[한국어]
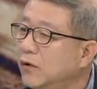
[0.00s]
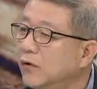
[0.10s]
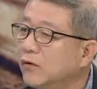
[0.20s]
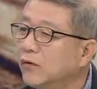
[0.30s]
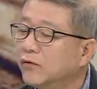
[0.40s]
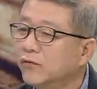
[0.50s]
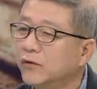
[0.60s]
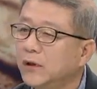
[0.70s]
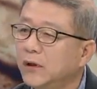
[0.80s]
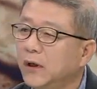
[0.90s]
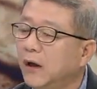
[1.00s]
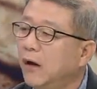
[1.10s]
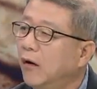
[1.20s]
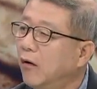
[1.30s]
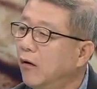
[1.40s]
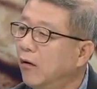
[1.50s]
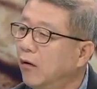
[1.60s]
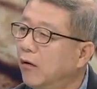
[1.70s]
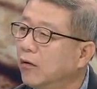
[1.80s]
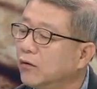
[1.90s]
이런 것들이
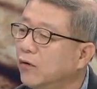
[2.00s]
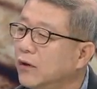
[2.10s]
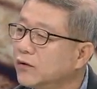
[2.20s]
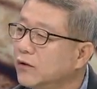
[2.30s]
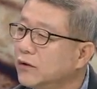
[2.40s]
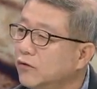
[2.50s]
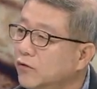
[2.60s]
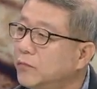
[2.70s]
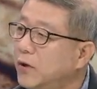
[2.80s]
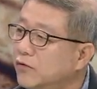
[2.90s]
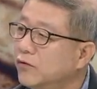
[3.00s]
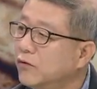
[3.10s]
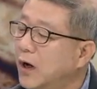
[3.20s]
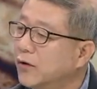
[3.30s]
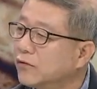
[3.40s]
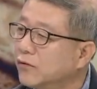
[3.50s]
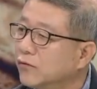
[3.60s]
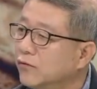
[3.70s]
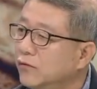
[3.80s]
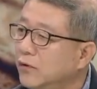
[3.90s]
어, 통해서 이제 유입될 수 있는
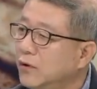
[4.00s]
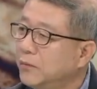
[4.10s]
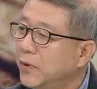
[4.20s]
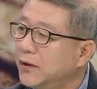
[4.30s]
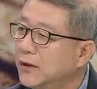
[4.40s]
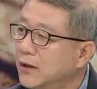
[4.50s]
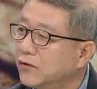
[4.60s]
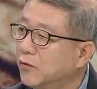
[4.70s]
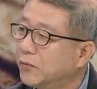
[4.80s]
가능성도 배제할 수